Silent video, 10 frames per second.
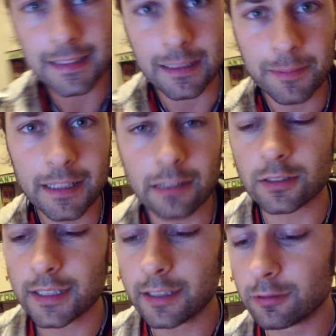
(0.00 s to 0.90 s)
sapete
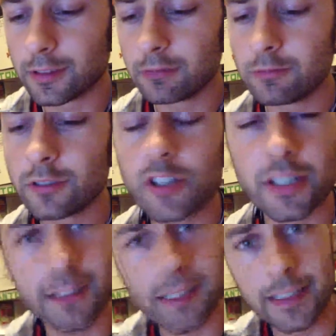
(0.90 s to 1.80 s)
cos'è un, un
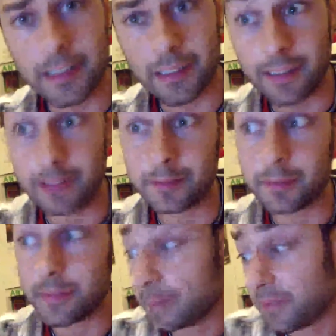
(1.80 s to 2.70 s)
CD, ehm,